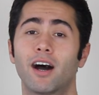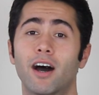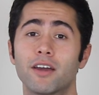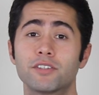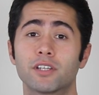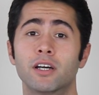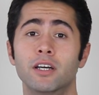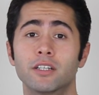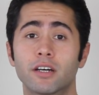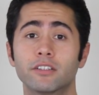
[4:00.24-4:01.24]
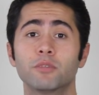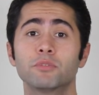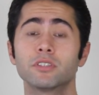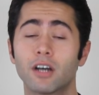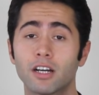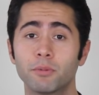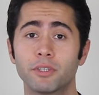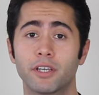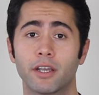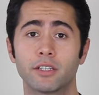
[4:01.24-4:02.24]
Ayrıca kanalımızı takip
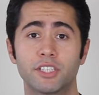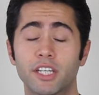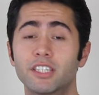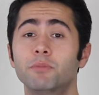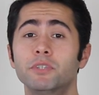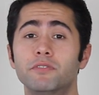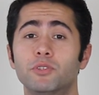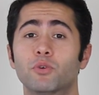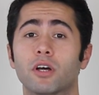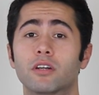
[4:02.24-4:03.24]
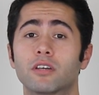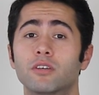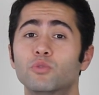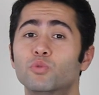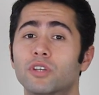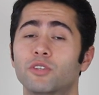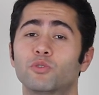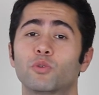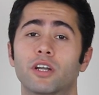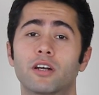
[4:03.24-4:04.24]
ederek çektiğimiz videolardan düzenli
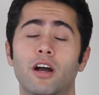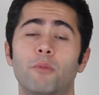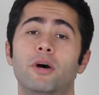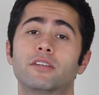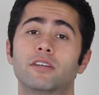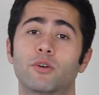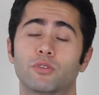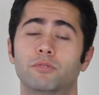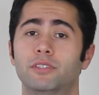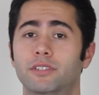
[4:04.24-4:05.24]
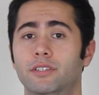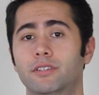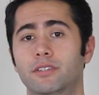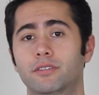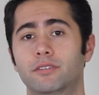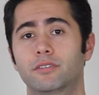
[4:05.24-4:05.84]
olarak haberdar olabilirsiniz.